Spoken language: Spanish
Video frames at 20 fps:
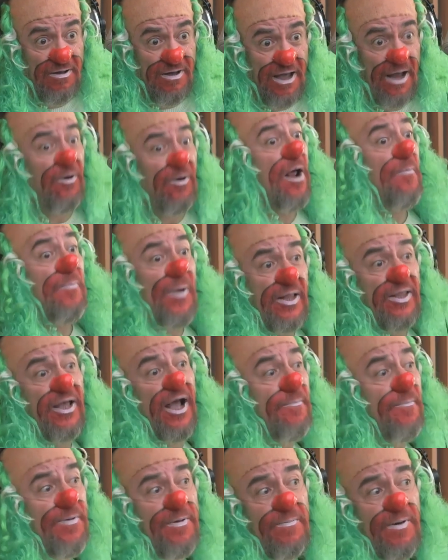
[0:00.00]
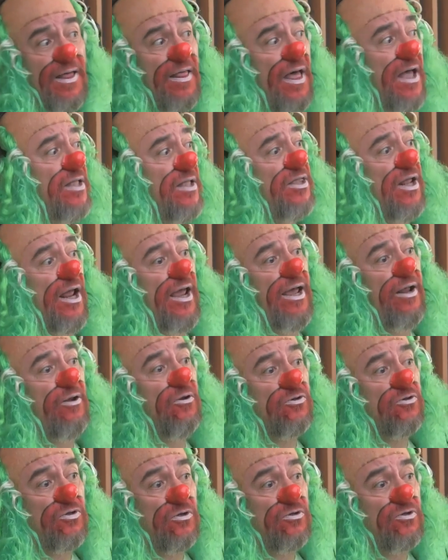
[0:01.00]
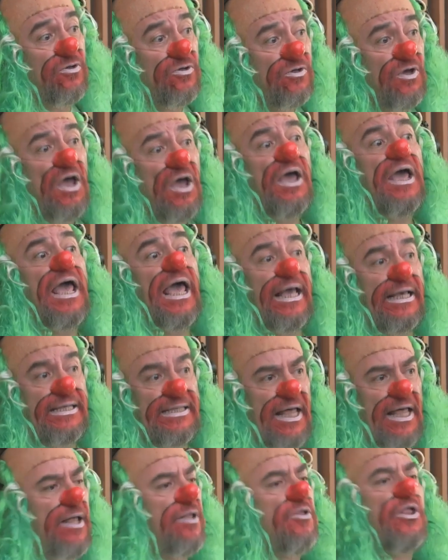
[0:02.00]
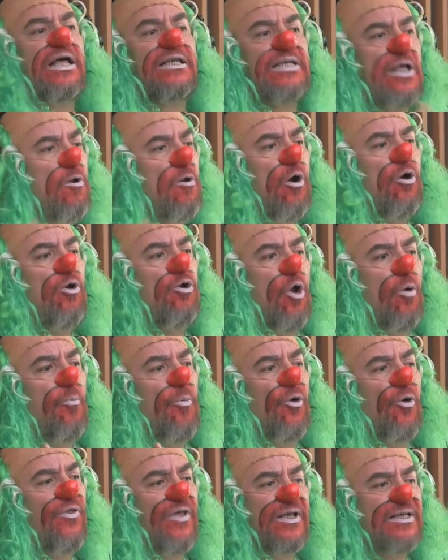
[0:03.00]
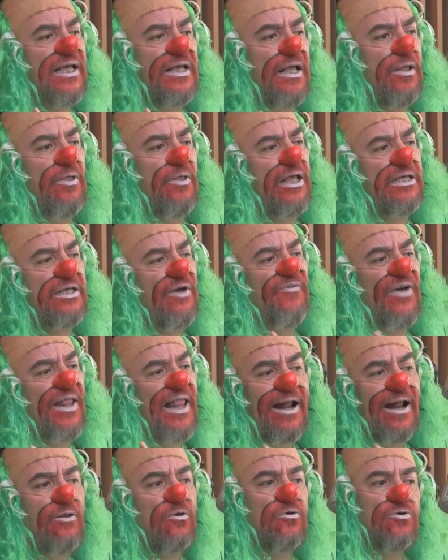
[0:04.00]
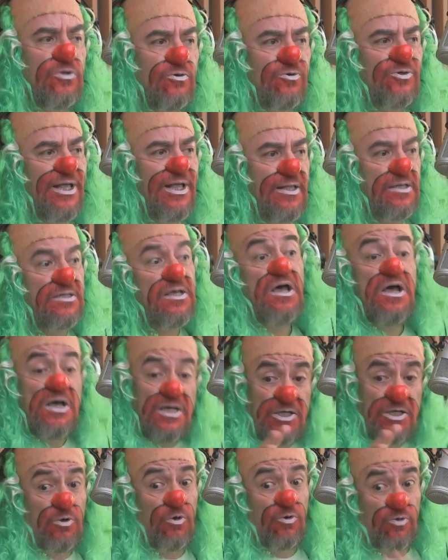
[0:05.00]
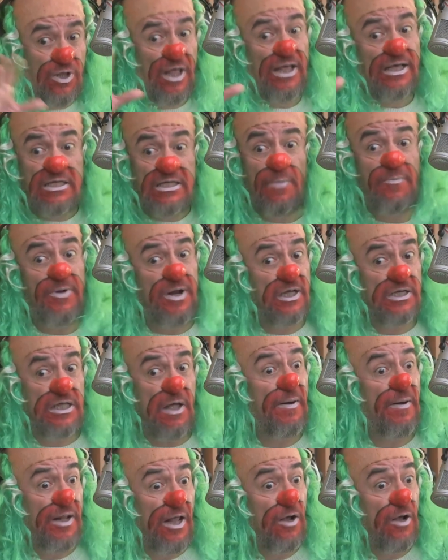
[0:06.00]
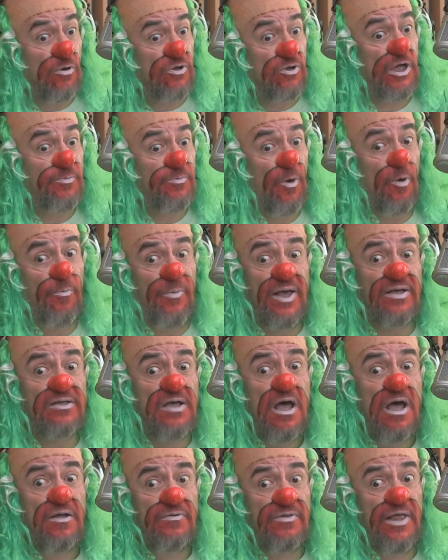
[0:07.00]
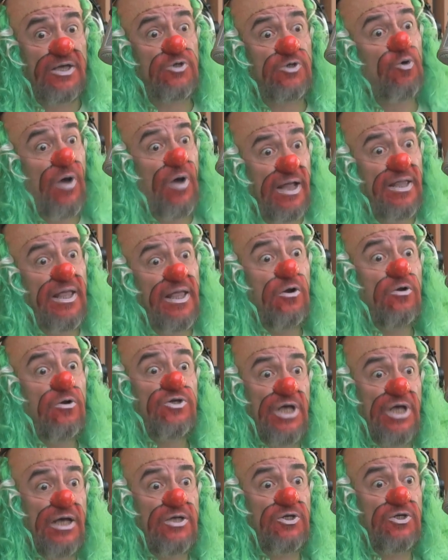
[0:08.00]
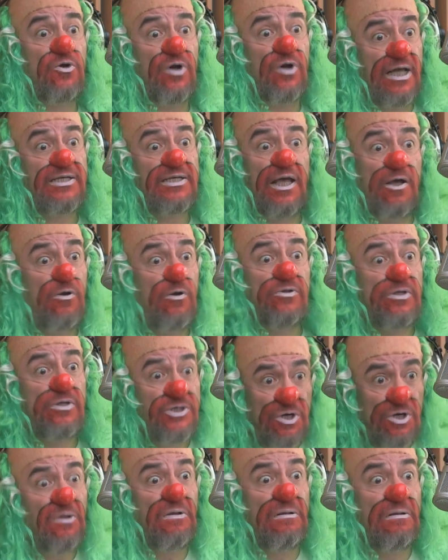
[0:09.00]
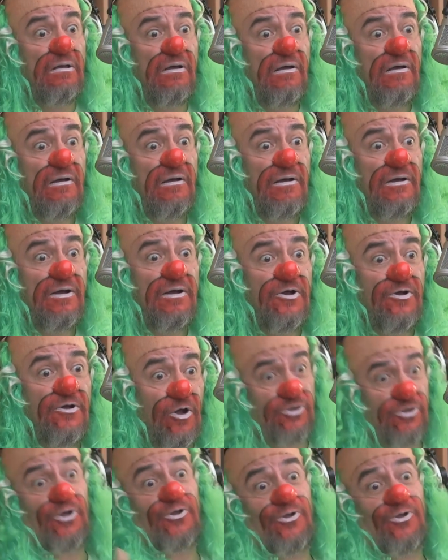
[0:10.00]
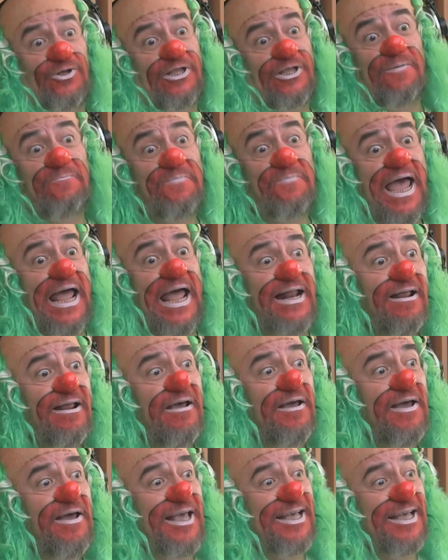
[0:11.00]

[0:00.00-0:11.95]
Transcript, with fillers: Era una plática privada entre nosotros, este, desde luego no por desafanarnos de ustedes, sino ustedes también estaban en cosas propias de su género, sexo, raza y condición. Nosotros también. Y